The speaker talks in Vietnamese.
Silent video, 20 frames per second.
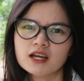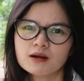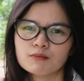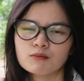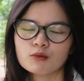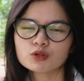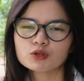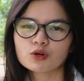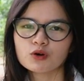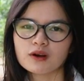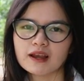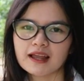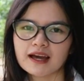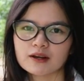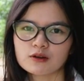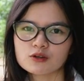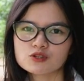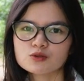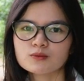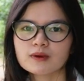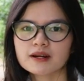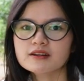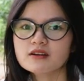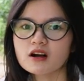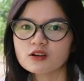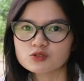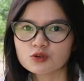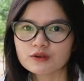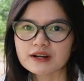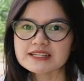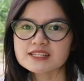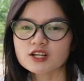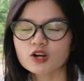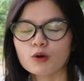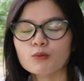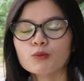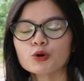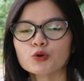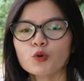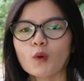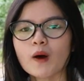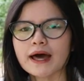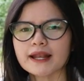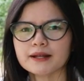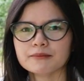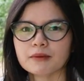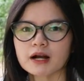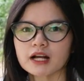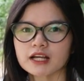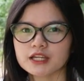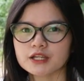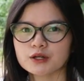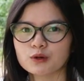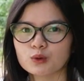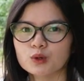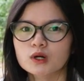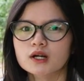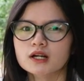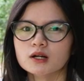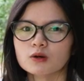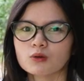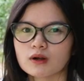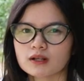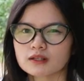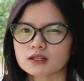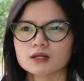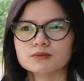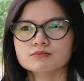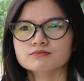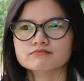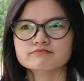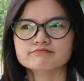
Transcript: mỗi tội là nói chung là đường xuống đây sẽ có một đoạn mà kiểu khoảng tầm